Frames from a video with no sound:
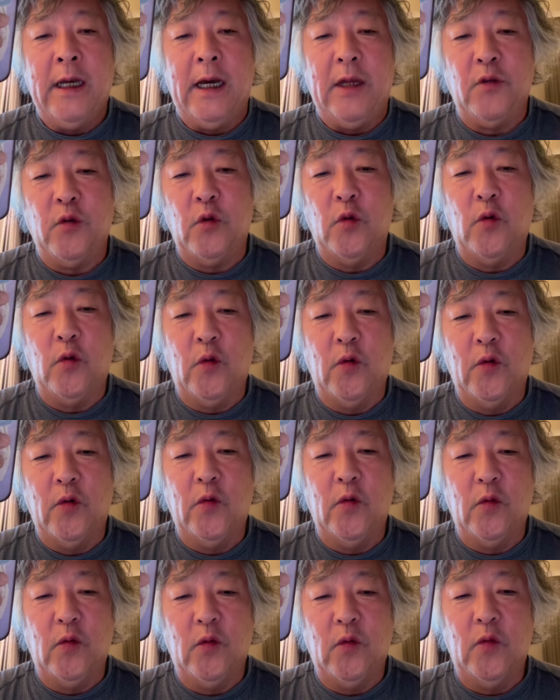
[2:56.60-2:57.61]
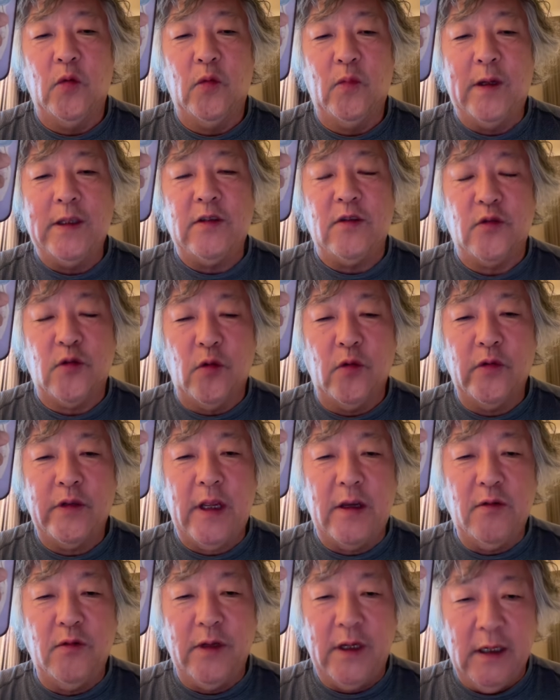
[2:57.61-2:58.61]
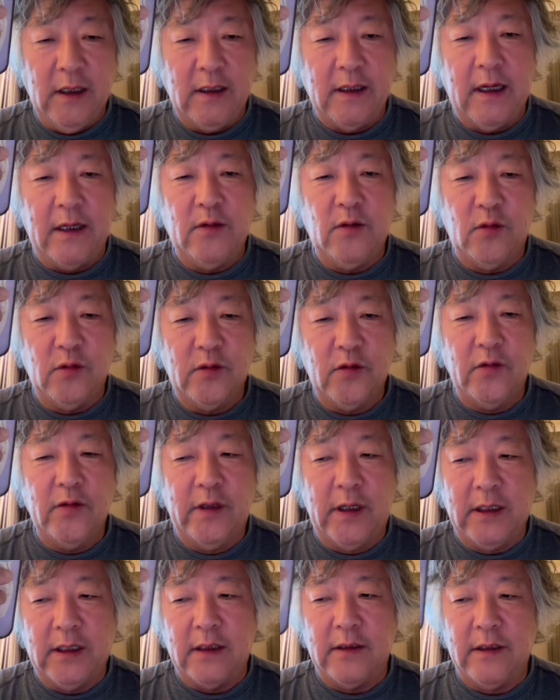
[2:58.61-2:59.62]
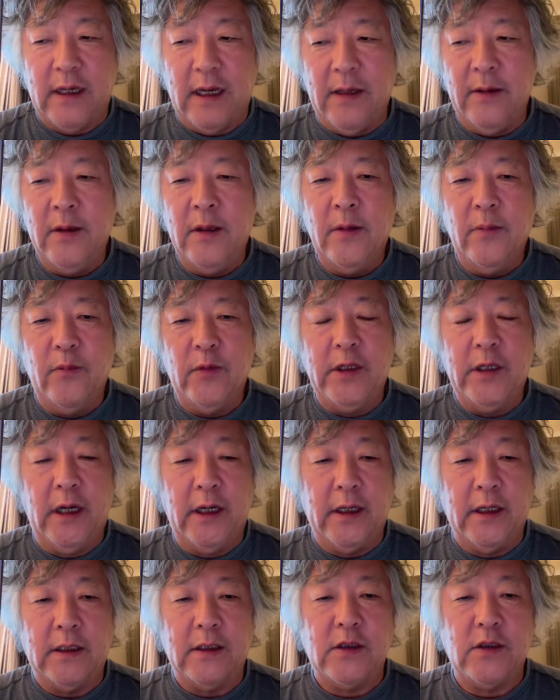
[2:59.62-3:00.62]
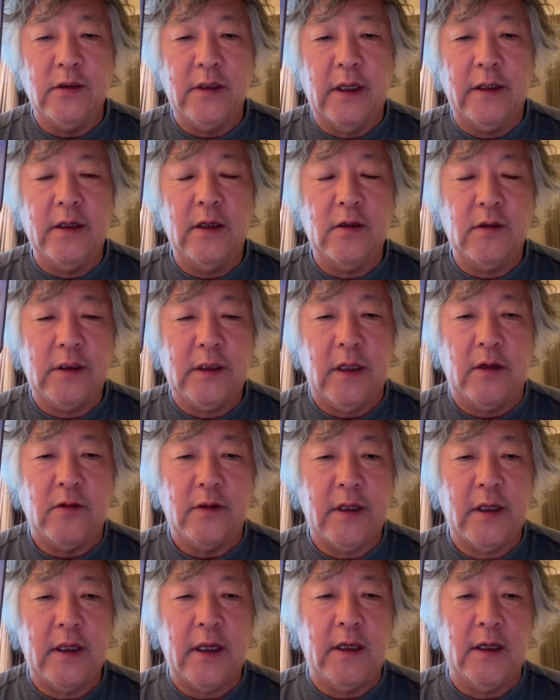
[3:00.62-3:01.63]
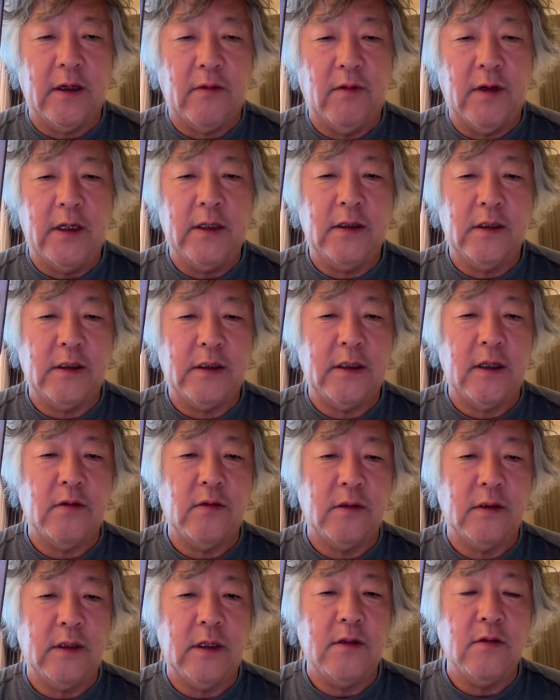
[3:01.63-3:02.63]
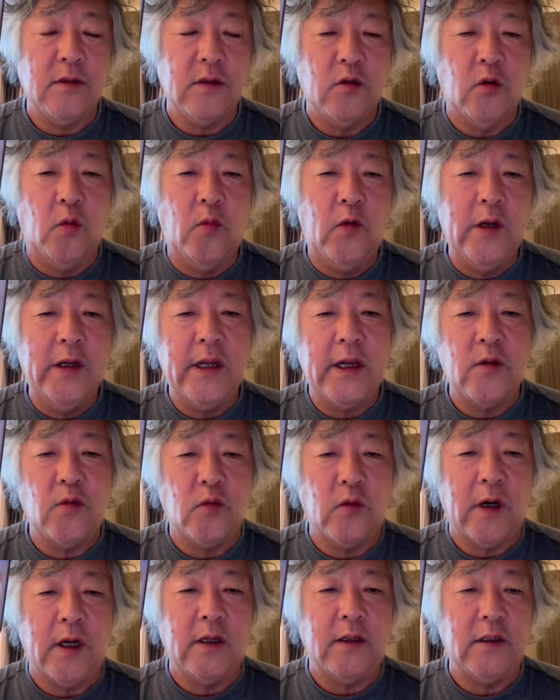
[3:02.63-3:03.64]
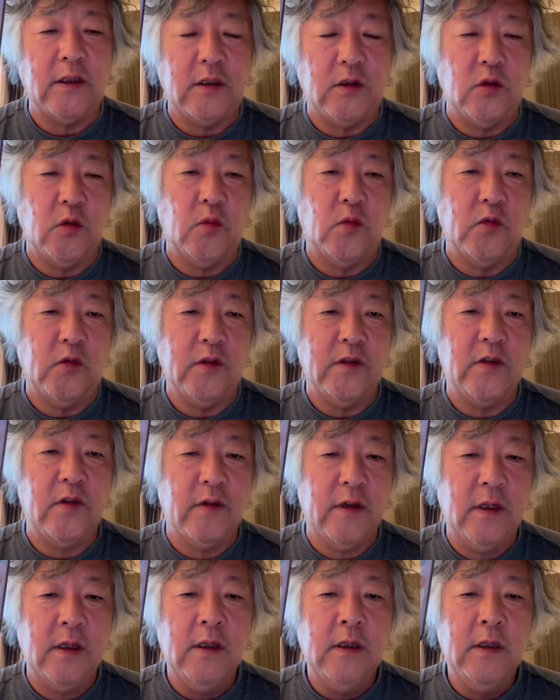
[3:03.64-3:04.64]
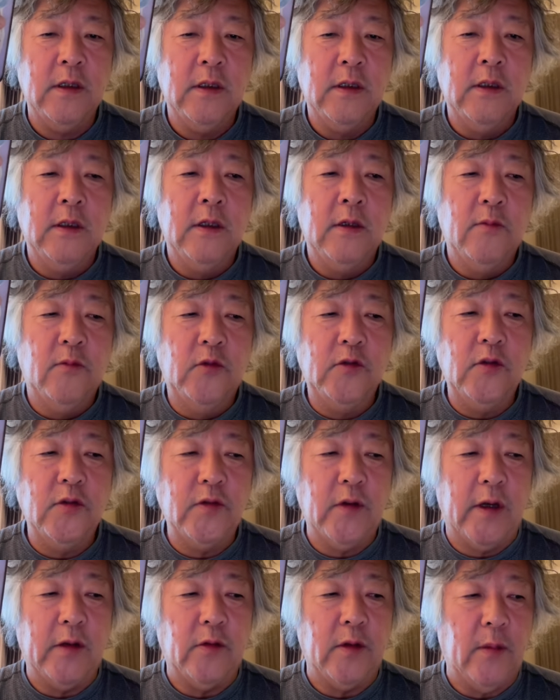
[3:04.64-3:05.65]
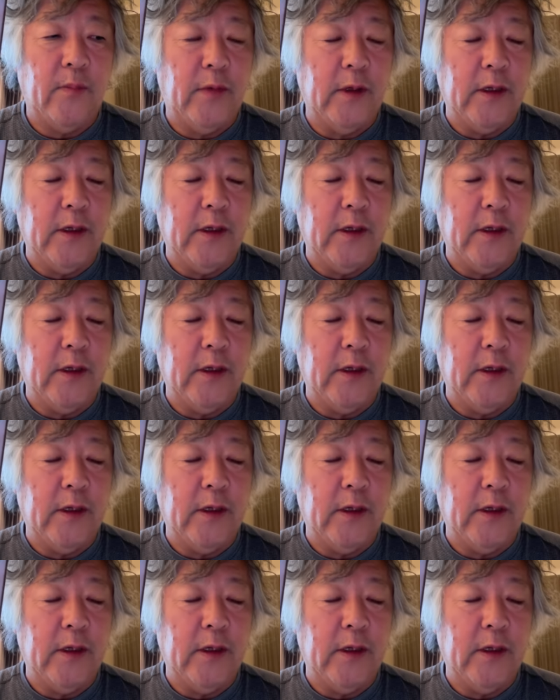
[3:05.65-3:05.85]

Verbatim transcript: あのー、まずその点をね、あのそういうなんか、あみんながなんか集団で来てる、世間がわーって来てるっていうふうに思わない方がいいと思うんですよね。もう一つは、あのやっ